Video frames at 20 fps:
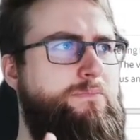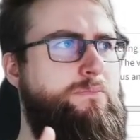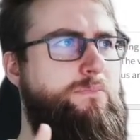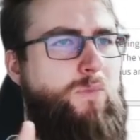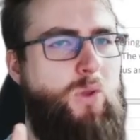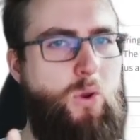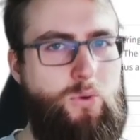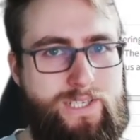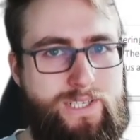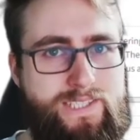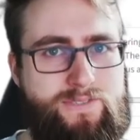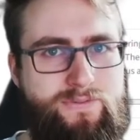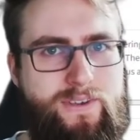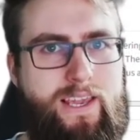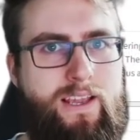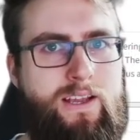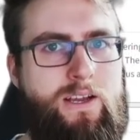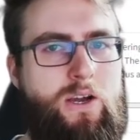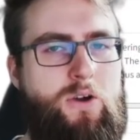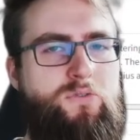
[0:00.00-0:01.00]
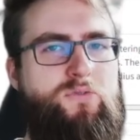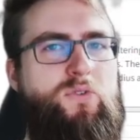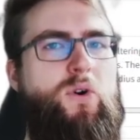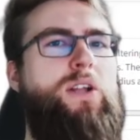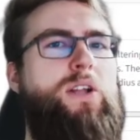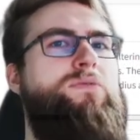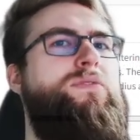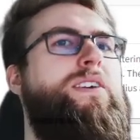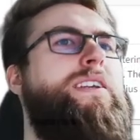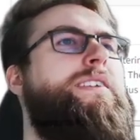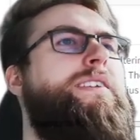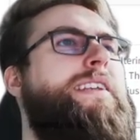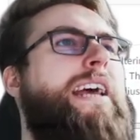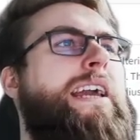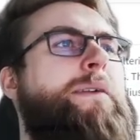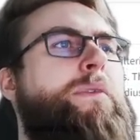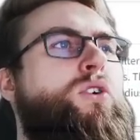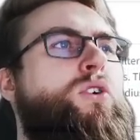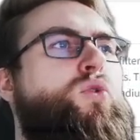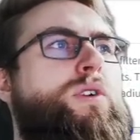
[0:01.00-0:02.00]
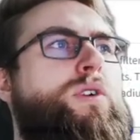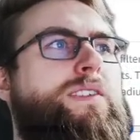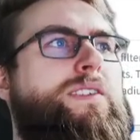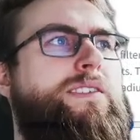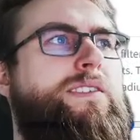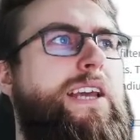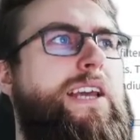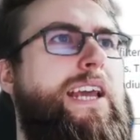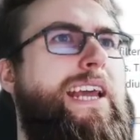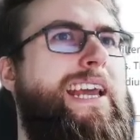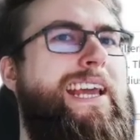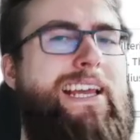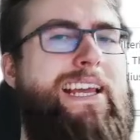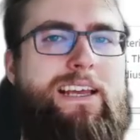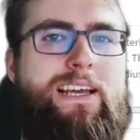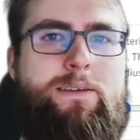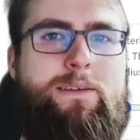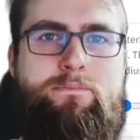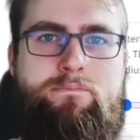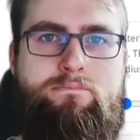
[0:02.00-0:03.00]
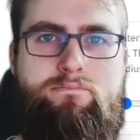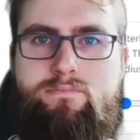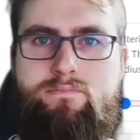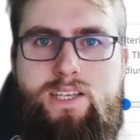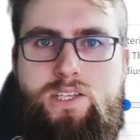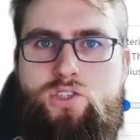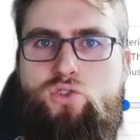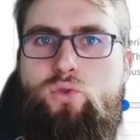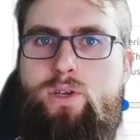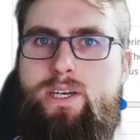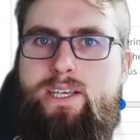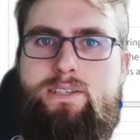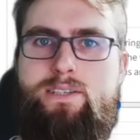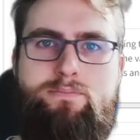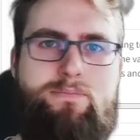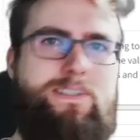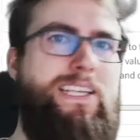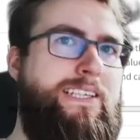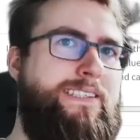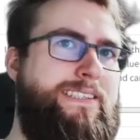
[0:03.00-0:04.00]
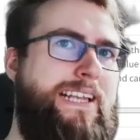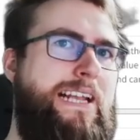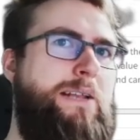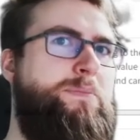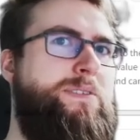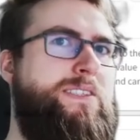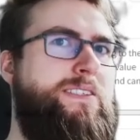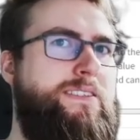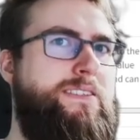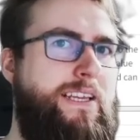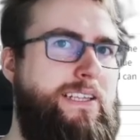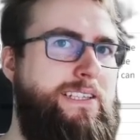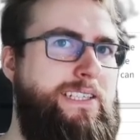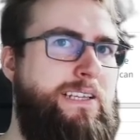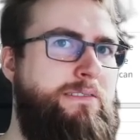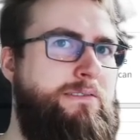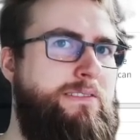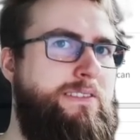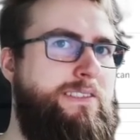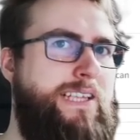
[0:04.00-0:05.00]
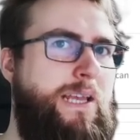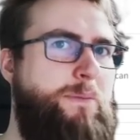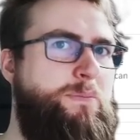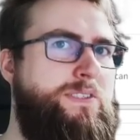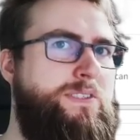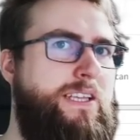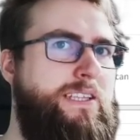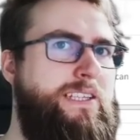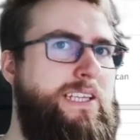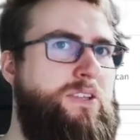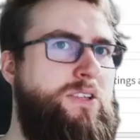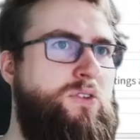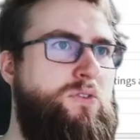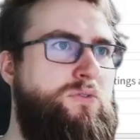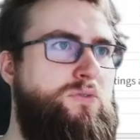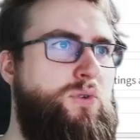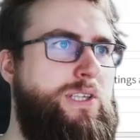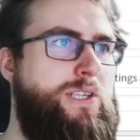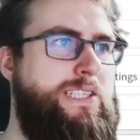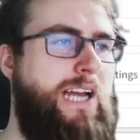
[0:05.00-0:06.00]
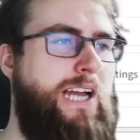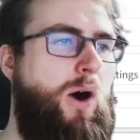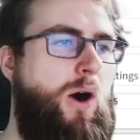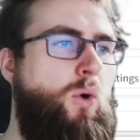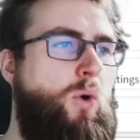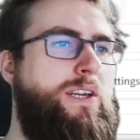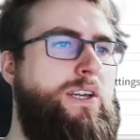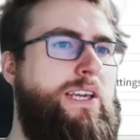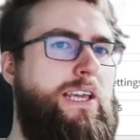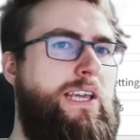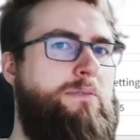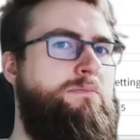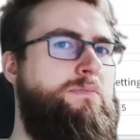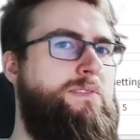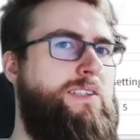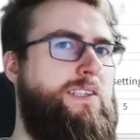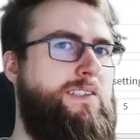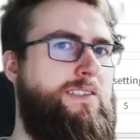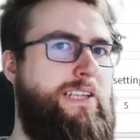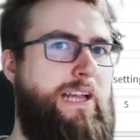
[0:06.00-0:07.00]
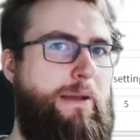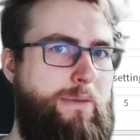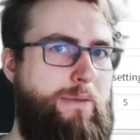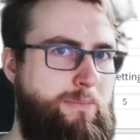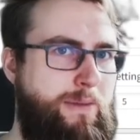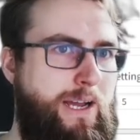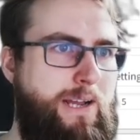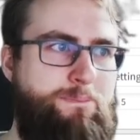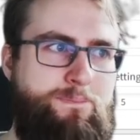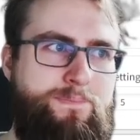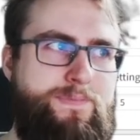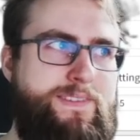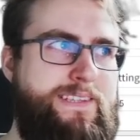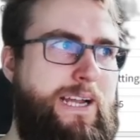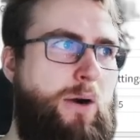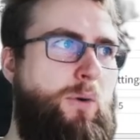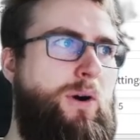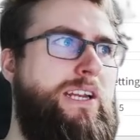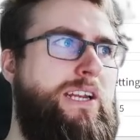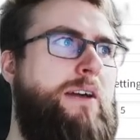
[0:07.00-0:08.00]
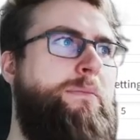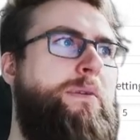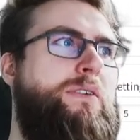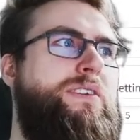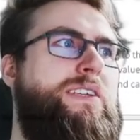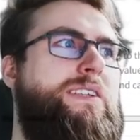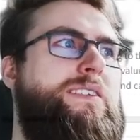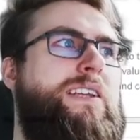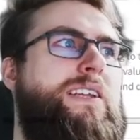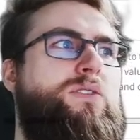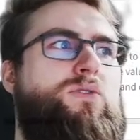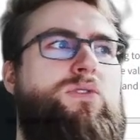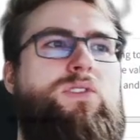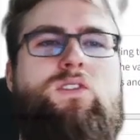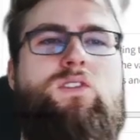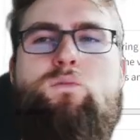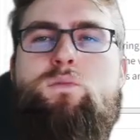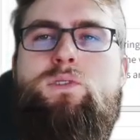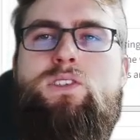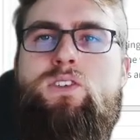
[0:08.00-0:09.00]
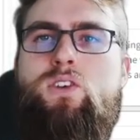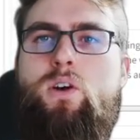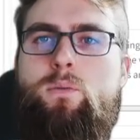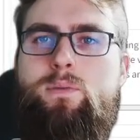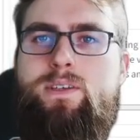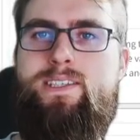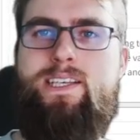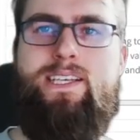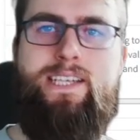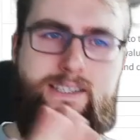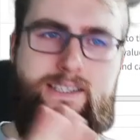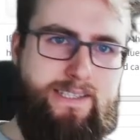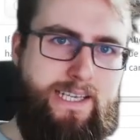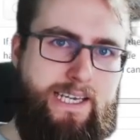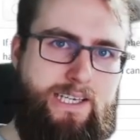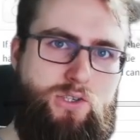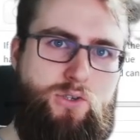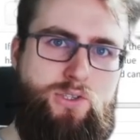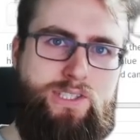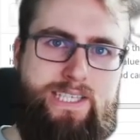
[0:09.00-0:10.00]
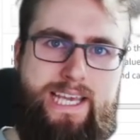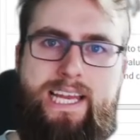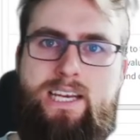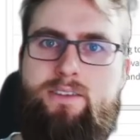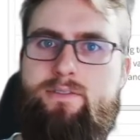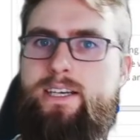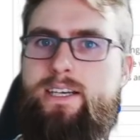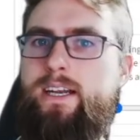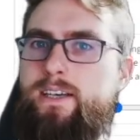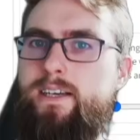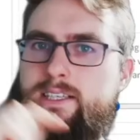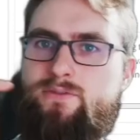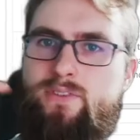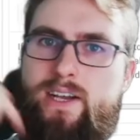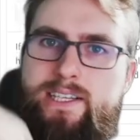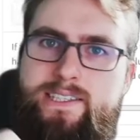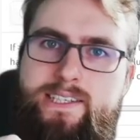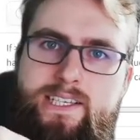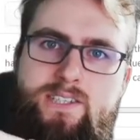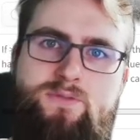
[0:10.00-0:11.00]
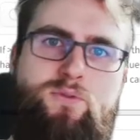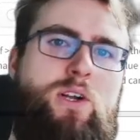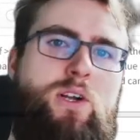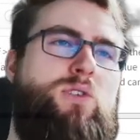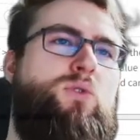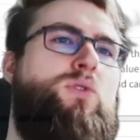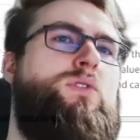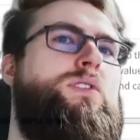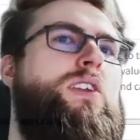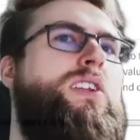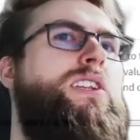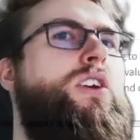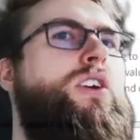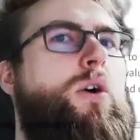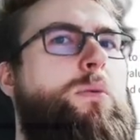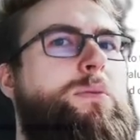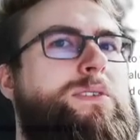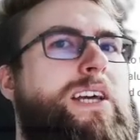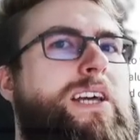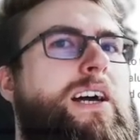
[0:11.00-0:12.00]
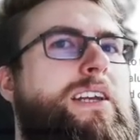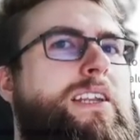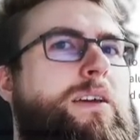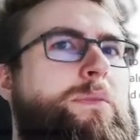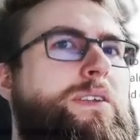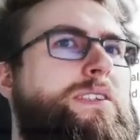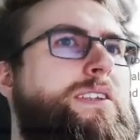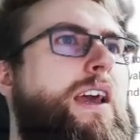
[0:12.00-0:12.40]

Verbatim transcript: und deswegen wollen wir das einmal kurz ähm, natürlich nicht selbst trainieren. Selbst trainieren würde ich ja auch gehen. Das kann man machen. Dauert aber, wie gesagt, und ist ein bisschen komplizierter. Zeige ich euch gerne wann anders, falls ihr das wollt, unten in die Kommentare damit.